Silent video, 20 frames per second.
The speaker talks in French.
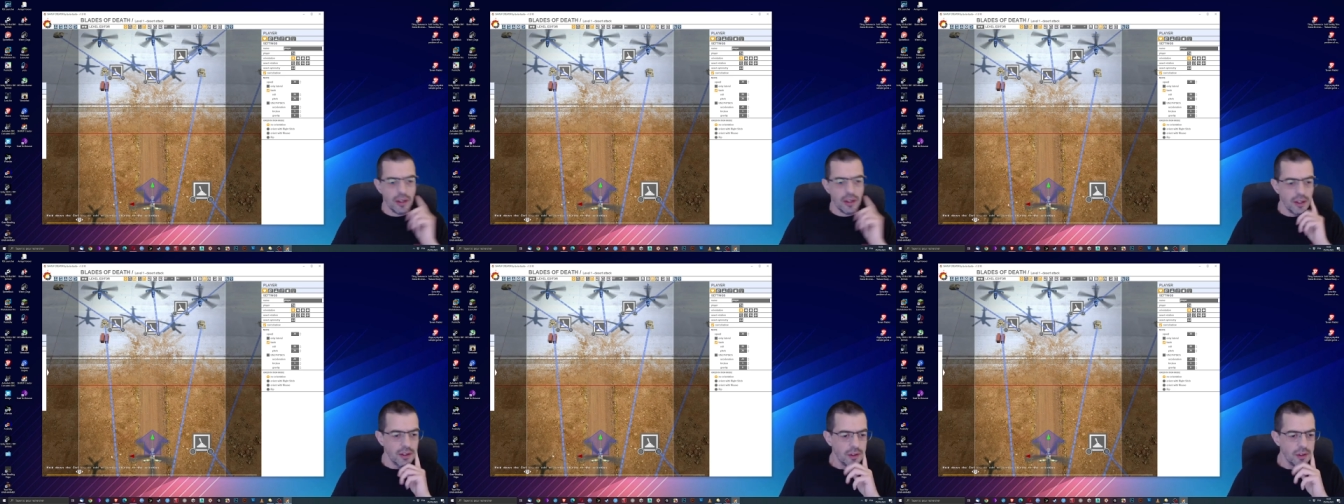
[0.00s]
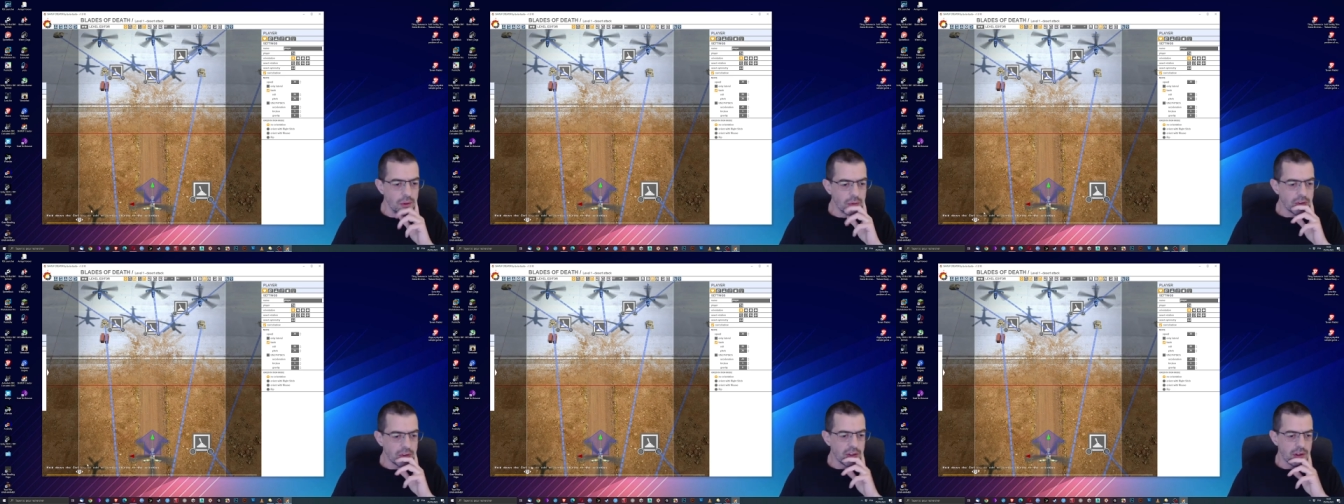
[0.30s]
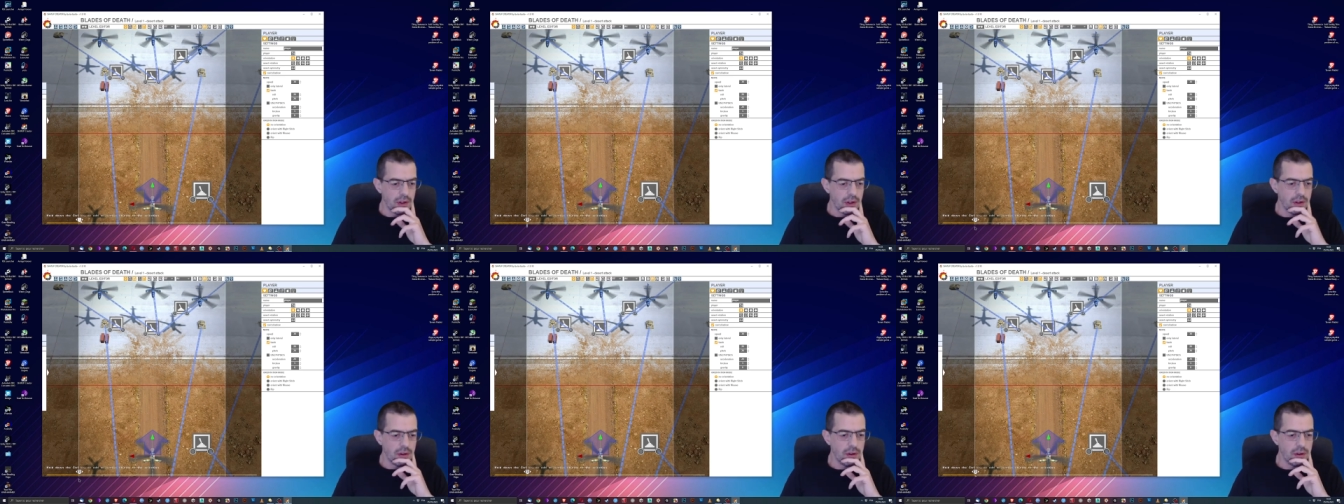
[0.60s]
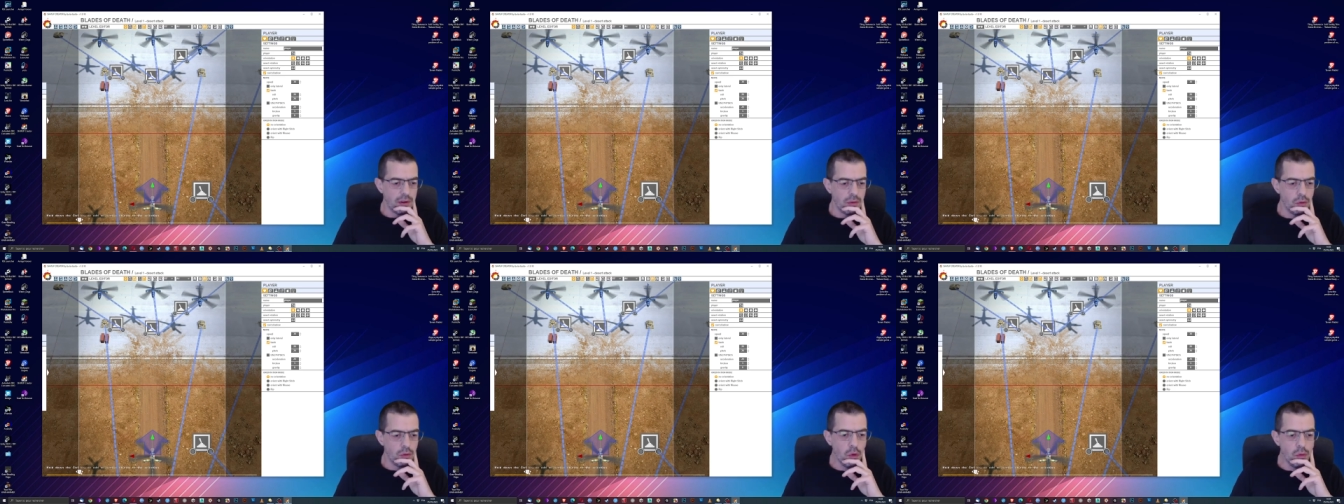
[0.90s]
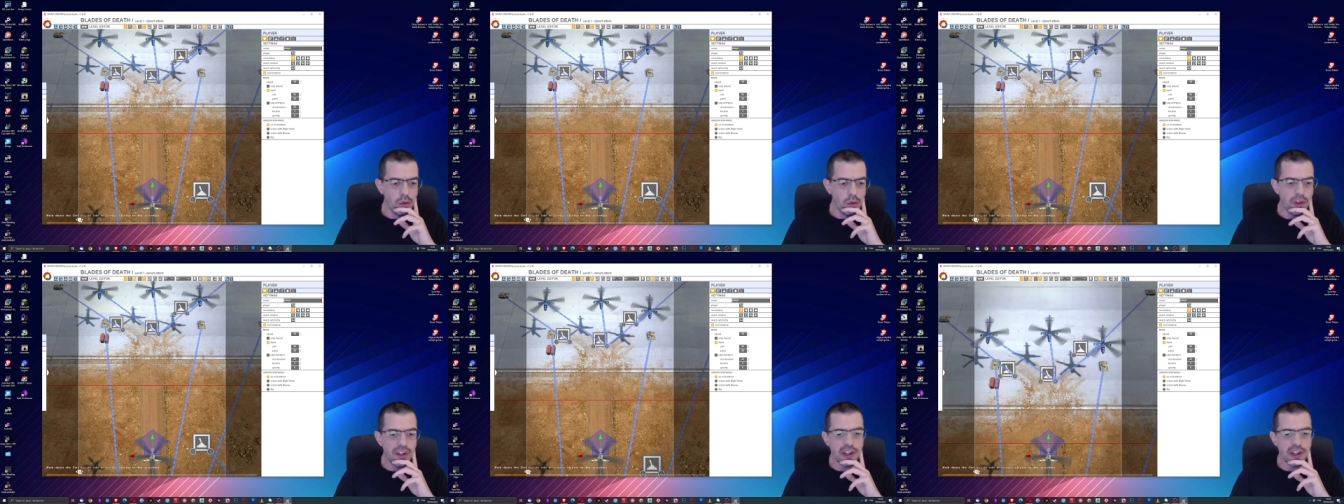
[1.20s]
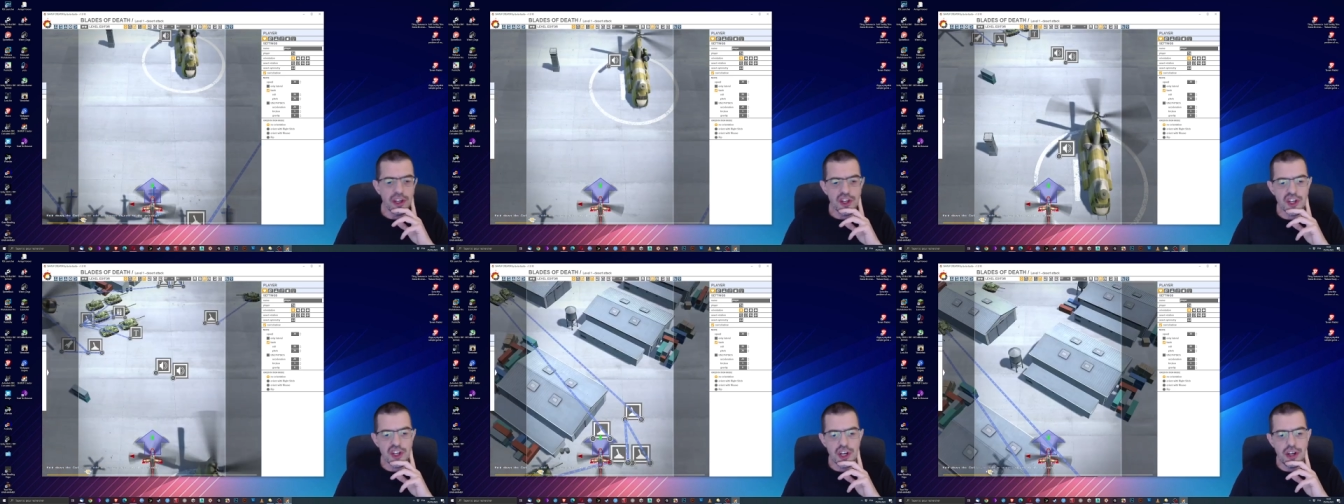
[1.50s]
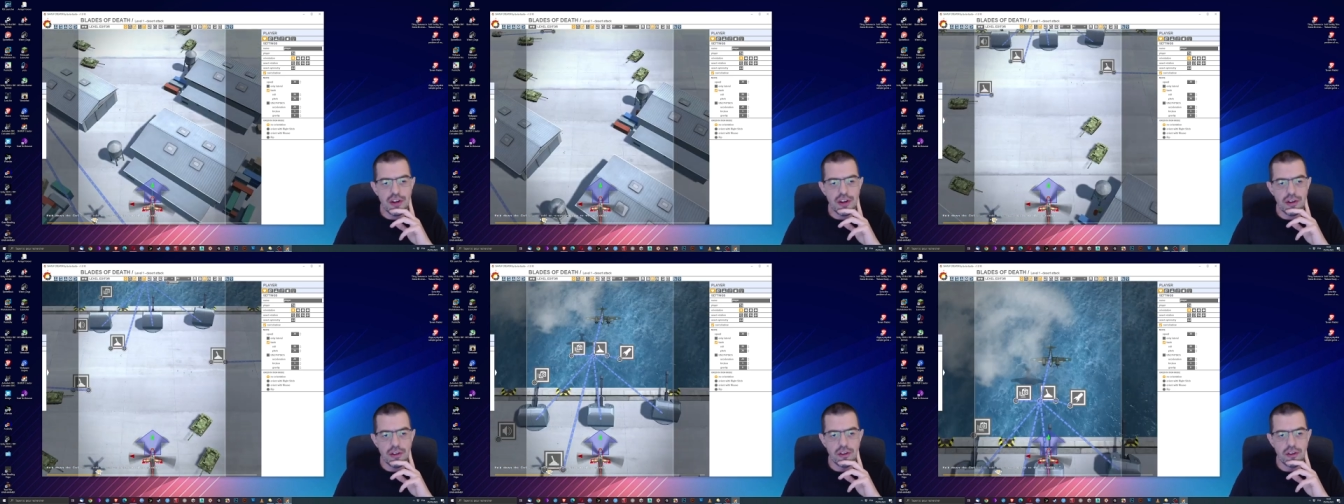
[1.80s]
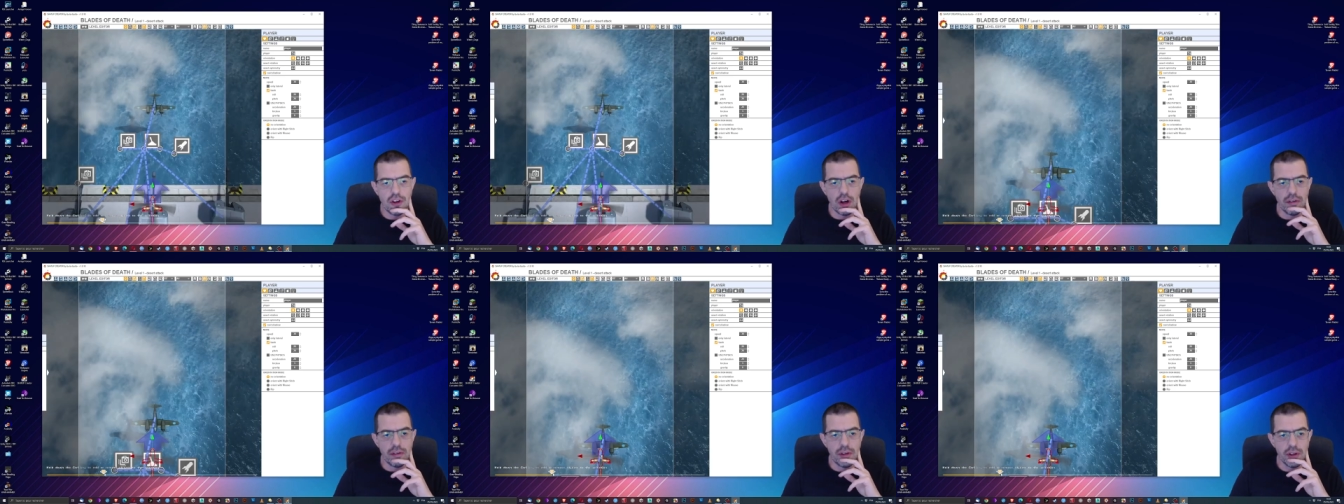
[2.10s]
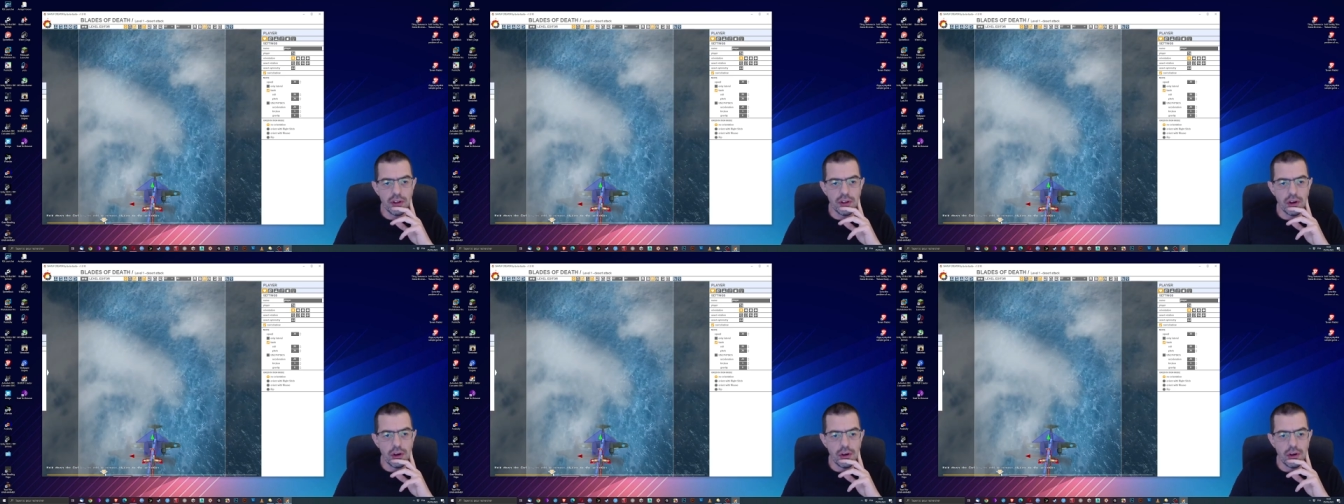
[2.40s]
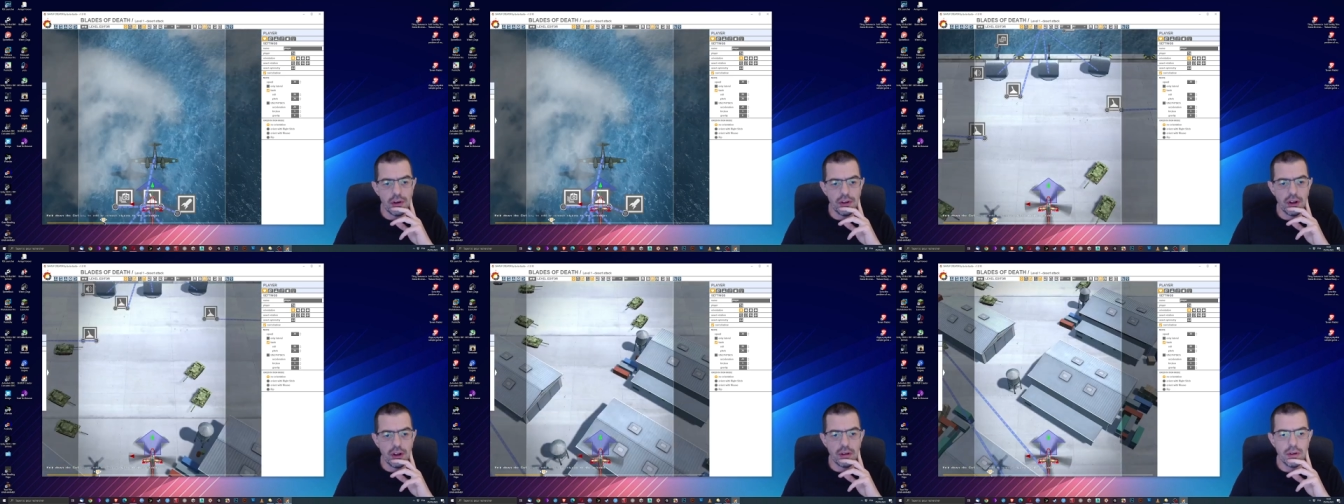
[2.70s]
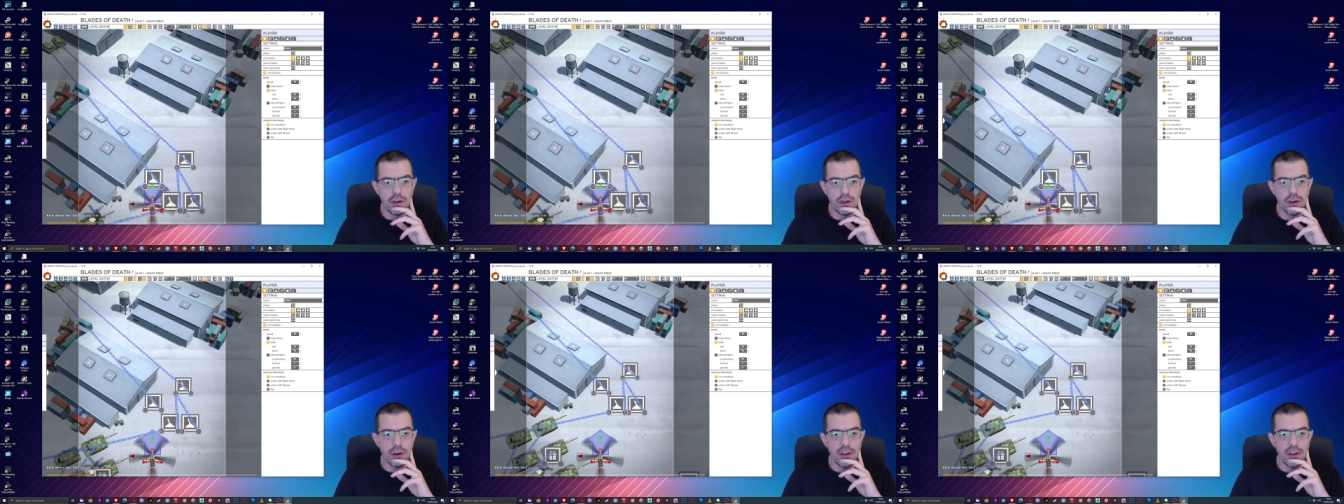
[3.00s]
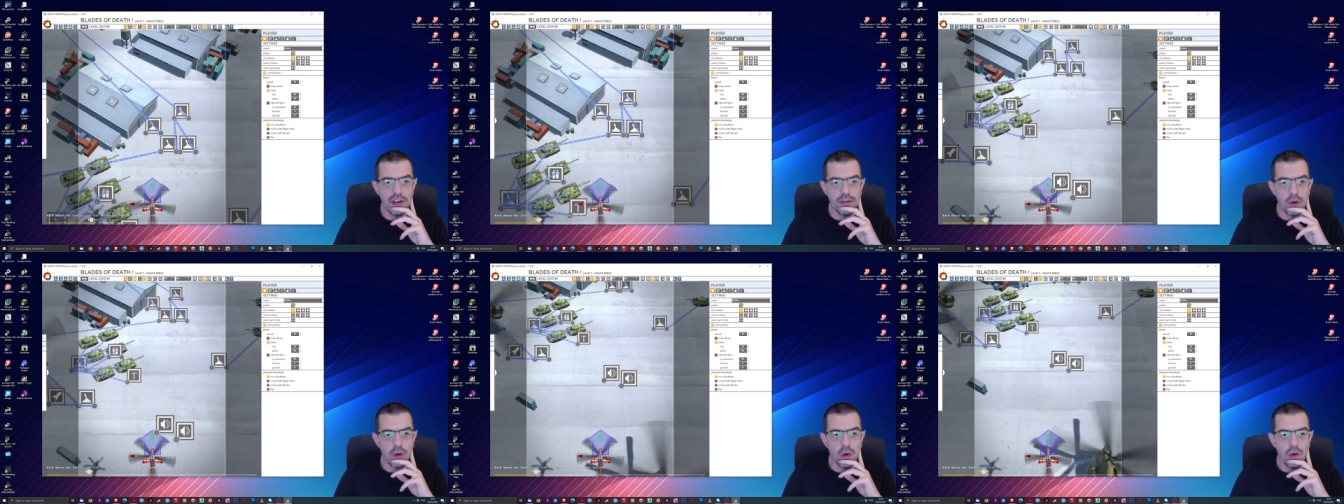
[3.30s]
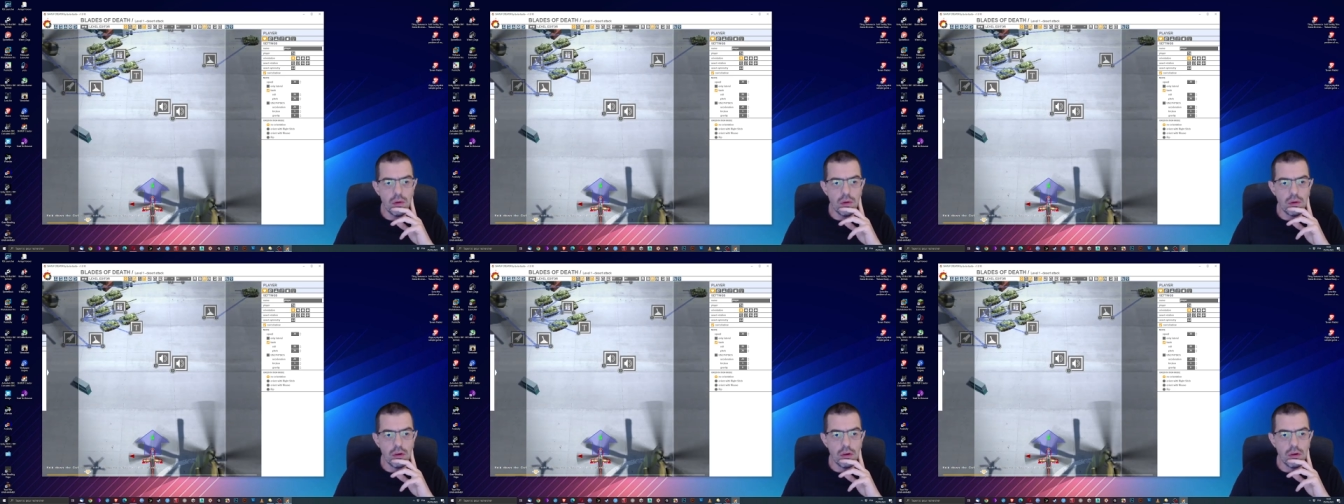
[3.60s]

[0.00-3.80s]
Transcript: Donc, vous vous dirigez dans votre, dans votre niveau.